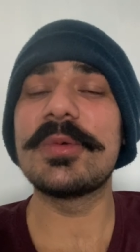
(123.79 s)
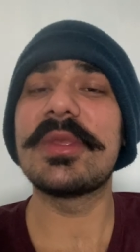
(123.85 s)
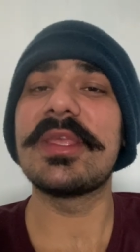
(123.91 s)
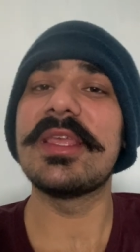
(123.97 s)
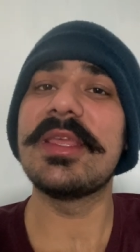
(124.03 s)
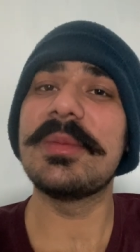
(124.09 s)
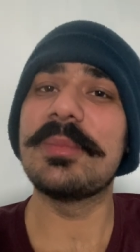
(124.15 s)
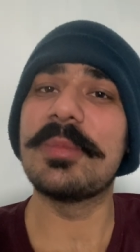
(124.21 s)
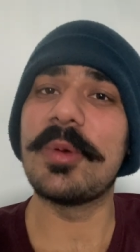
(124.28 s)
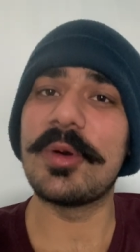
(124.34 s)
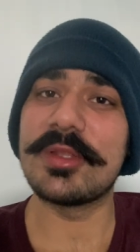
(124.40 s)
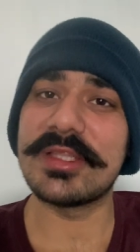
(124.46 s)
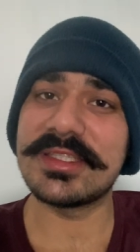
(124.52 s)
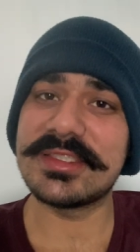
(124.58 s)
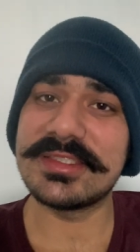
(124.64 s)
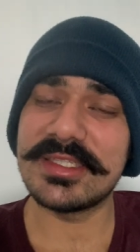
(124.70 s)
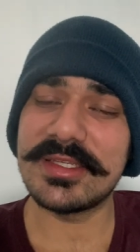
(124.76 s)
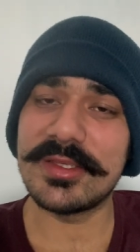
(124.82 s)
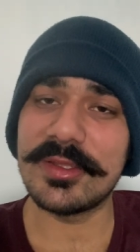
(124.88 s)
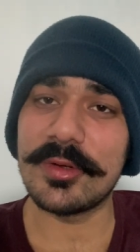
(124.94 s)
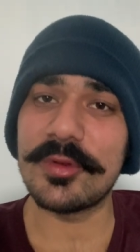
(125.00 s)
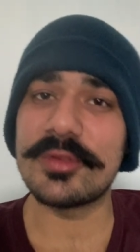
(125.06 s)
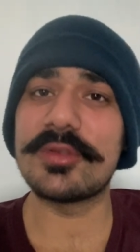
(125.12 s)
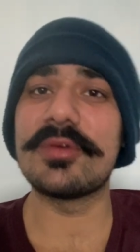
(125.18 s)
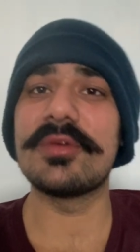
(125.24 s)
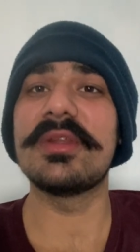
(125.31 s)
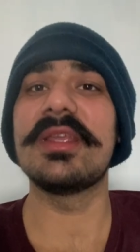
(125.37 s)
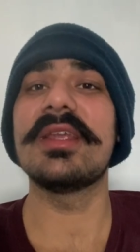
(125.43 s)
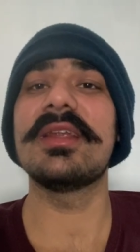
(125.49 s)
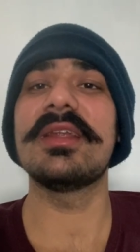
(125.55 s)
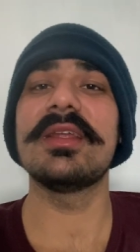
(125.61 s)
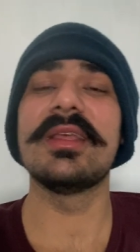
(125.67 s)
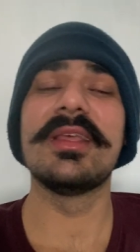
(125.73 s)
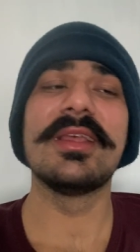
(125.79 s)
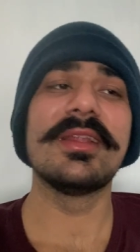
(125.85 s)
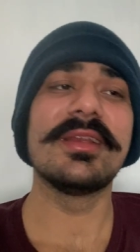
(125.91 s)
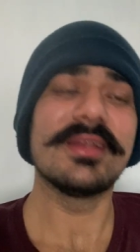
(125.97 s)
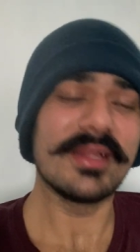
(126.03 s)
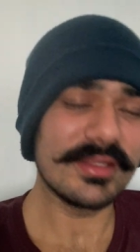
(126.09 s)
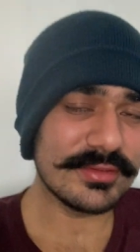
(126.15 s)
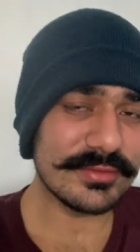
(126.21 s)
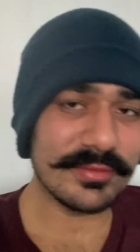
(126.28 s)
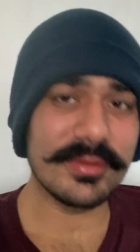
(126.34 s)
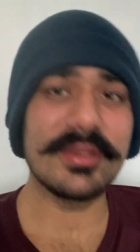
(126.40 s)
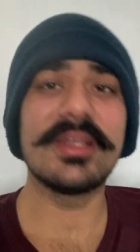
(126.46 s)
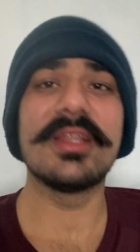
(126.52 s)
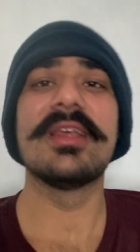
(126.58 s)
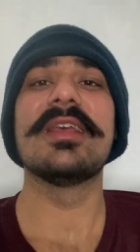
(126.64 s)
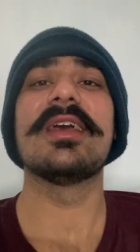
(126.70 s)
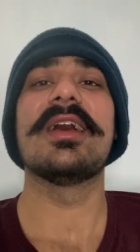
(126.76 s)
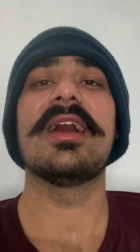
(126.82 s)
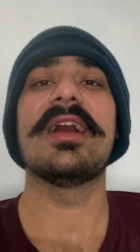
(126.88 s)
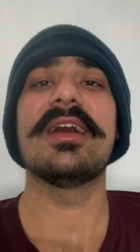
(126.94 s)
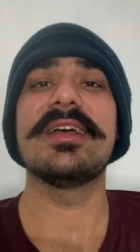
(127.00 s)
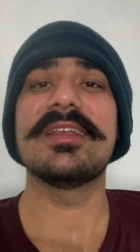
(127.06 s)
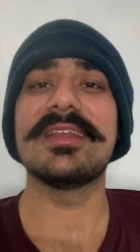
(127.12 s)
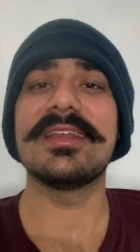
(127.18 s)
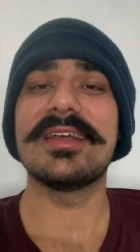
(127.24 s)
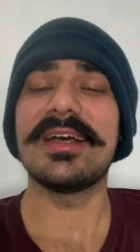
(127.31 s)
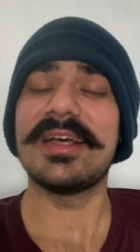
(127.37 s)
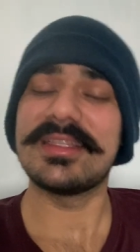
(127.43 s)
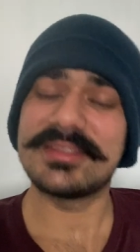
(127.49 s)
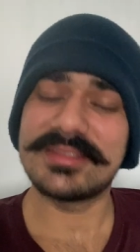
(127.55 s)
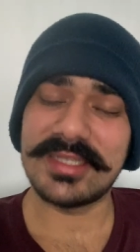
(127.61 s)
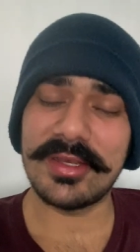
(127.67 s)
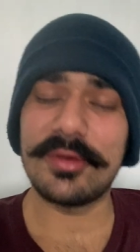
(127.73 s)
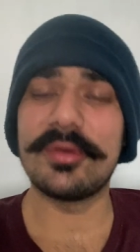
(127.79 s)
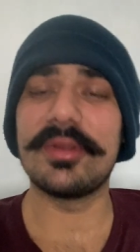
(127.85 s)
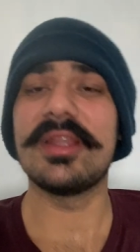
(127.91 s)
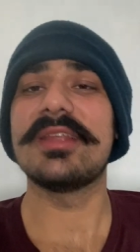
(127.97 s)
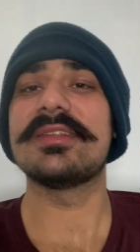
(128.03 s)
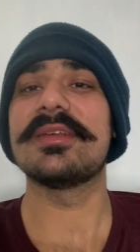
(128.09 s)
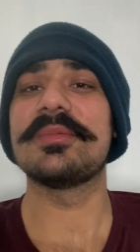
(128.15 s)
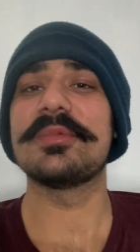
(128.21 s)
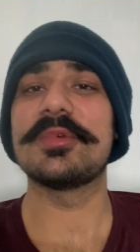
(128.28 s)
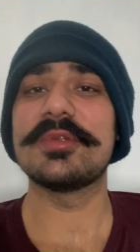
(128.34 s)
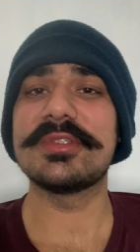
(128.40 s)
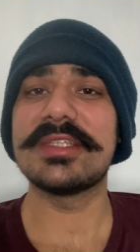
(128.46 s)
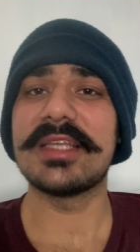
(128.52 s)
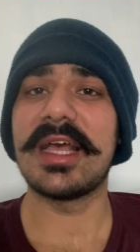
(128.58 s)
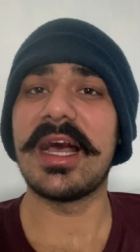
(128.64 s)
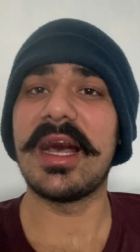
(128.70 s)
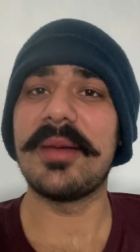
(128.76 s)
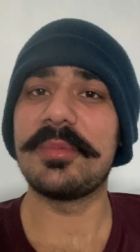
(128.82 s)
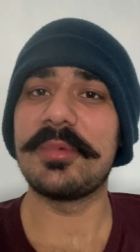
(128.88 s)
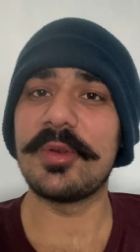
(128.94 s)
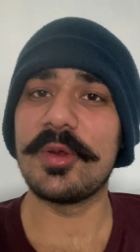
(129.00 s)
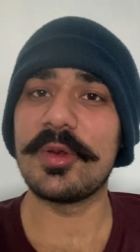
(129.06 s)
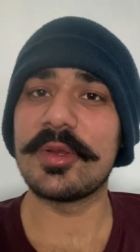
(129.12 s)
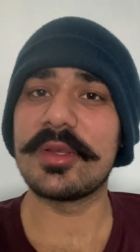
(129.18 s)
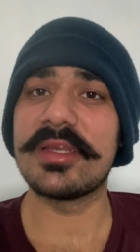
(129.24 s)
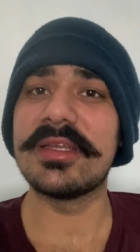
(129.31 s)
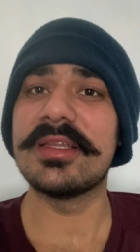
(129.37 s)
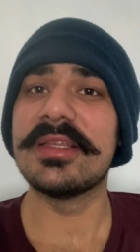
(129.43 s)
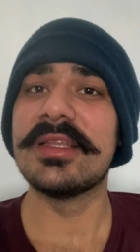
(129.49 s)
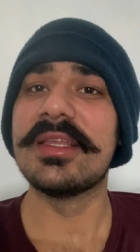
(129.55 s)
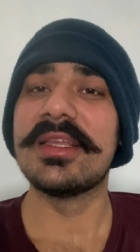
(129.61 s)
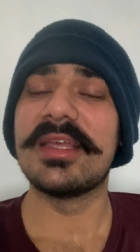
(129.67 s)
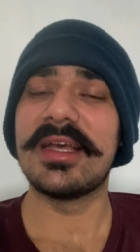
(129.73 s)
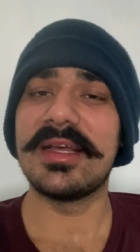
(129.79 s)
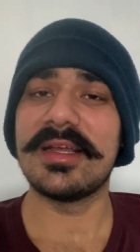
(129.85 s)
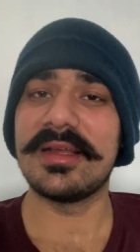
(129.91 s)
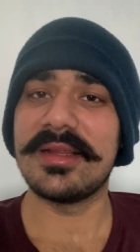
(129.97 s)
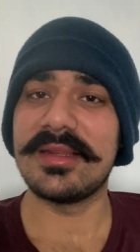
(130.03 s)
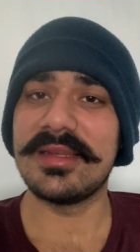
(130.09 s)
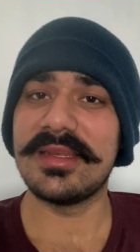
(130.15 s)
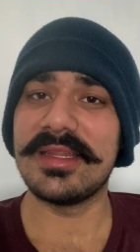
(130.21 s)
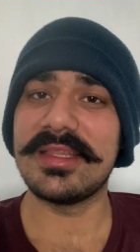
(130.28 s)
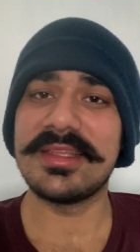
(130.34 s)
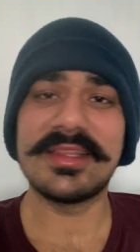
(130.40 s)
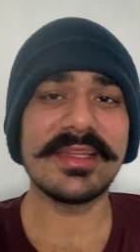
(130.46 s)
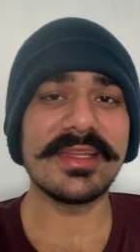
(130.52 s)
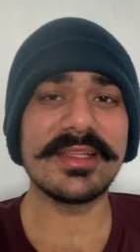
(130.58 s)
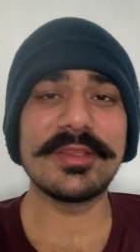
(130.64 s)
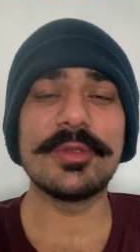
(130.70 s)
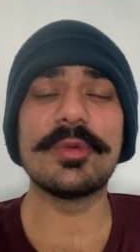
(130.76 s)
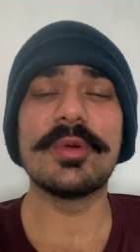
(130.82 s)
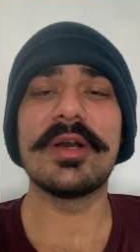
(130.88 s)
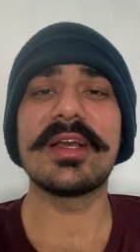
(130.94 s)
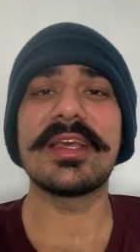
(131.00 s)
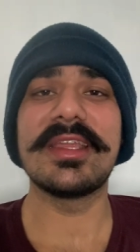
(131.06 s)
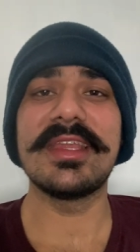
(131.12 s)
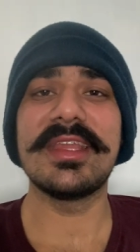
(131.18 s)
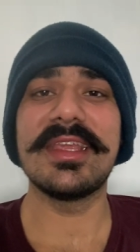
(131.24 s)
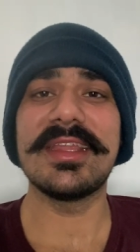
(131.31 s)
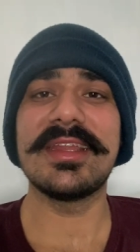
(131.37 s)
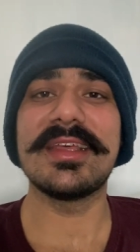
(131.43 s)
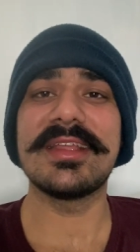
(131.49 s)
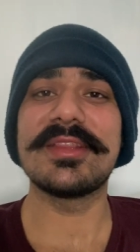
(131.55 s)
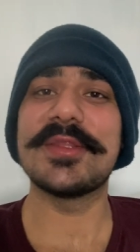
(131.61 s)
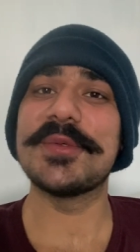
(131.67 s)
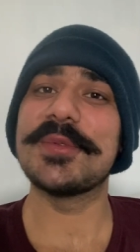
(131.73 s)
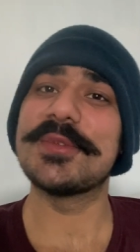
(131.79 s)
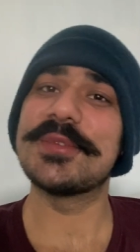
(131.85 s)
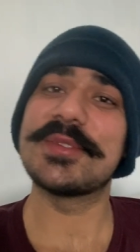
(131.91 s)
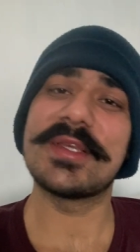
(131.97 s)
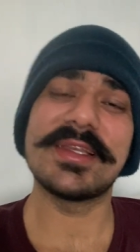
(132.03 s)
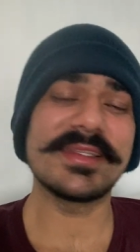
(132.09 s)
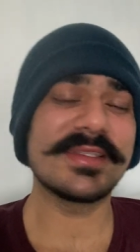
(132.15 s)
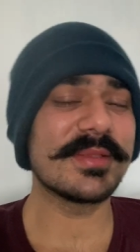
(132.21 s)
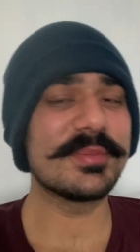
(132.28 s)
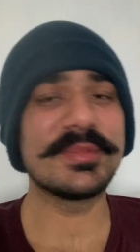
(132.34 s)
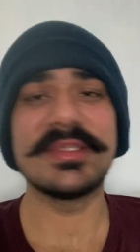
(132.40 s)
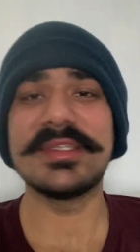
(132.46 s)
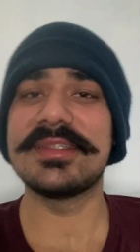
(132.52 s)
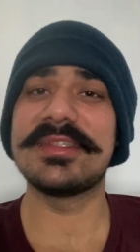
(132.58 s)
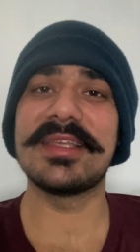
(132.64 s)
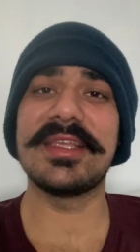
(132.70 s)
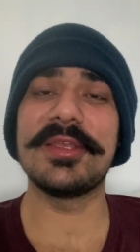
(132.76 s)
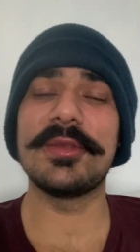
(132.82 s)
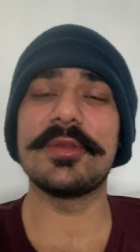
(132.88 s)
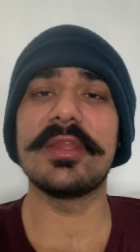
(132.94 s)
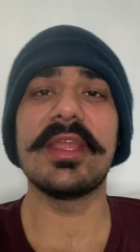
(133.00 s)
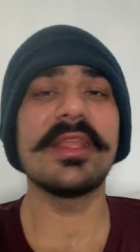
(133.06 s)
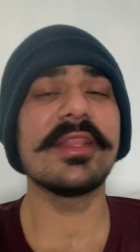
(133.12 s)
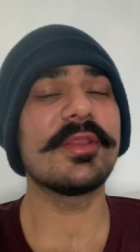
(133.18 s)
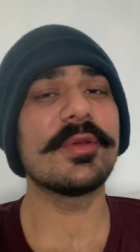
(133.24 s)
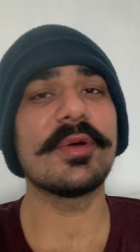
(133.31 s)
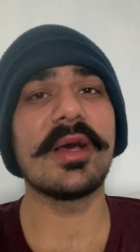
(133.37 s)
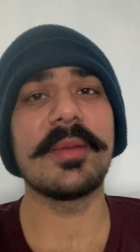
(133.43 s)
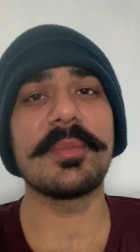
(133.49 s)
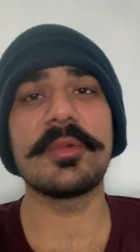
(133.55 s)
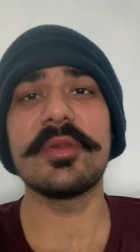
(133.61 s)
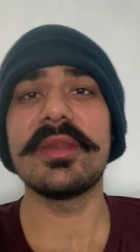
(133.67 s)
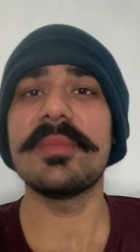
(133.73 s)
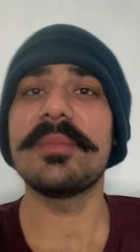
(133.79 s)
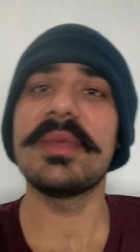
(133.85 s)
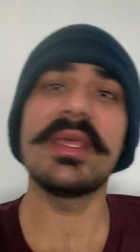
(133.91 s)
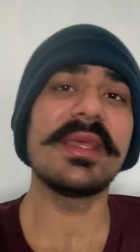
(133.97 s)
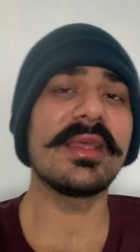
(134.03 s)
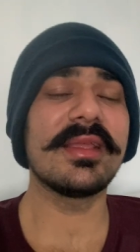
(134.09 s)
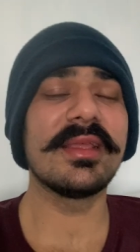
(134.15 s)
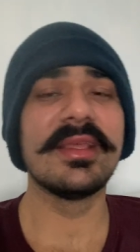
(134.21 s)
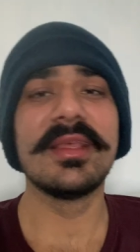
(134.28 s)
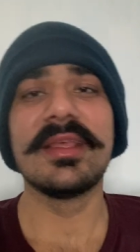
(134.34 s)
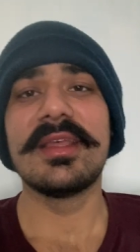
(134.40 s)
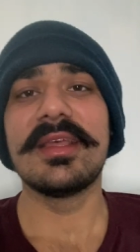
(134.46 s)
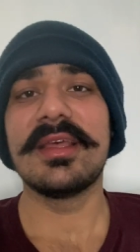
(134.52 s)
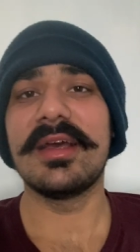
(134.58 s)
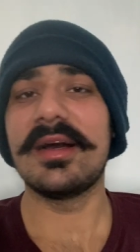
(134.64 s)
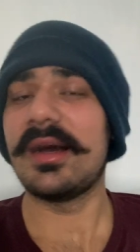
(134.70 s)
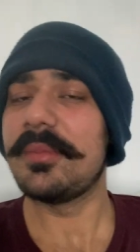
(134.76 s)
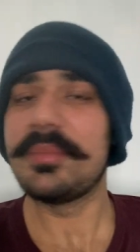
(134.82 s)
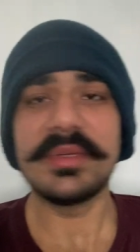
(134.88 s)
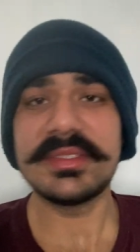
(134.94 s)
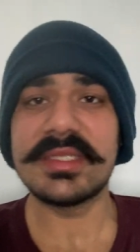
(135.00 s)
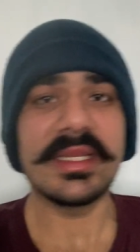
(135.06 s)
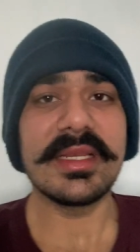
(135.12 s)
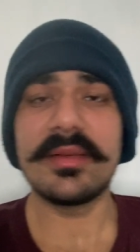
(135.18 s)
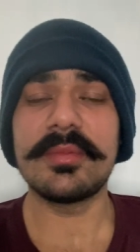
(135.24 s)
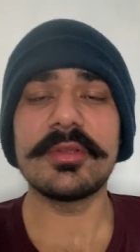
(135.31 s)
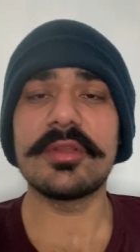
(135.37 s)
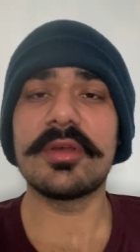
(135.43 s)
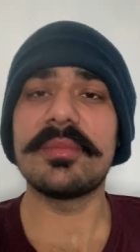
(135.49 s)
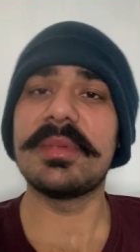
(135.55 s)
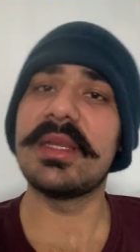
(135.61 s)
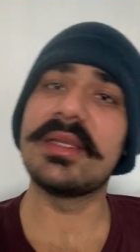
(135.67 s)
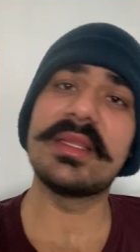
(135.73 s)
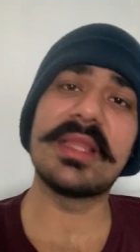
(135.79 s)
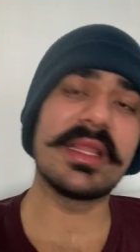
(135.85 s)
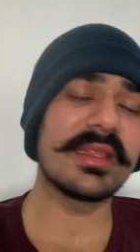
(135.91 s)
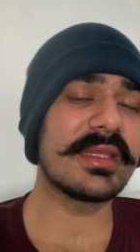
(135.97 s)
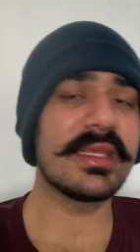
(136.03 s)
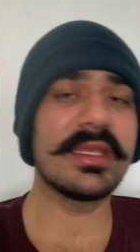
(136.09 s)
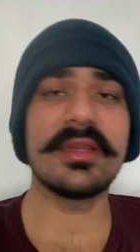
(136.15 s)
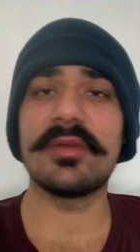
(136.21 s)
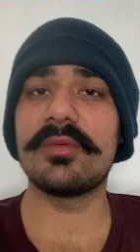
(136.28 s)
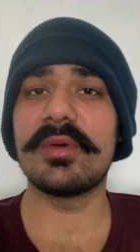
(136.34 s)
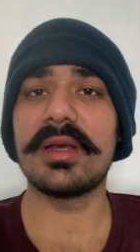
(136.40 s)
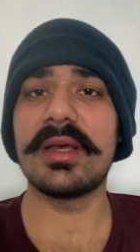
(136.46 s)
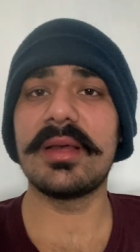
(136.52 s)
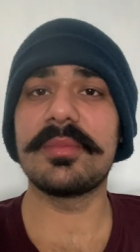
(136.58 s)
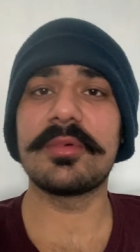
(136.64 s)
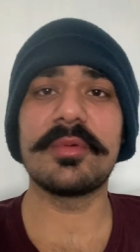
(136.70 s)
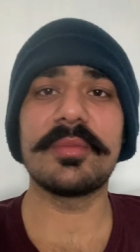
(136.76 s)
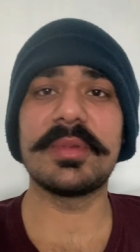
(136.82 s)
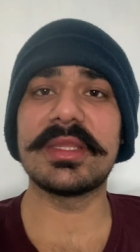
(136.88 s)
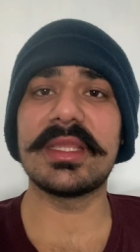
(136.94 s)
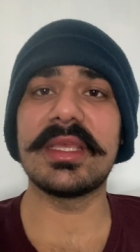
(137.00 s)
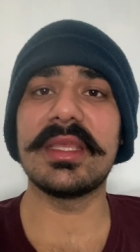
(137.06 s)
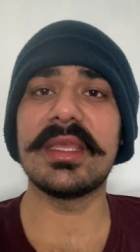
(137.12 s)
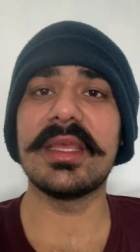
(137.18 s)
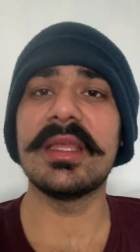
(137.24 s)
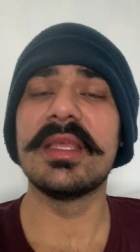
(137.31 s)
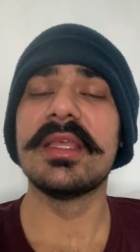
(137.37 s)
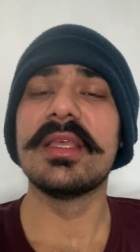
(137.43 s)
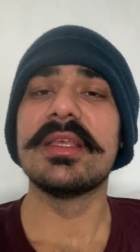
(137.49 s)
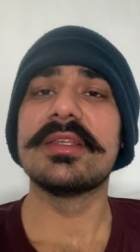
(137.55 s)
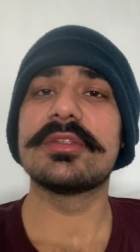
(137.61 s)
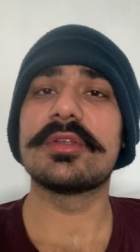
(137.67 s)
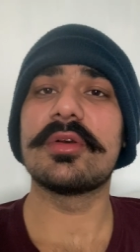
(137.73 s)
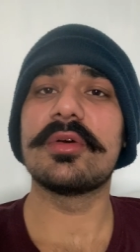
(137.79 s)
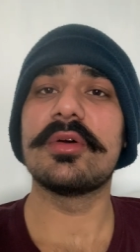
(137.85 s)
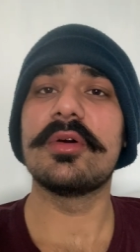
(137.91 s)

की बहुत अच्छी ग्रोथ हो रही है टचवुड अच्छा हो रहा है सब कुछ आप लोग ने इतना दुआ करी है ना तो उसका सब चीज़ सही हो रही है तो आपको ना मैं अपने चैनल पे तो अपडेट डालता ही रहूँगा आपको पता ही है सो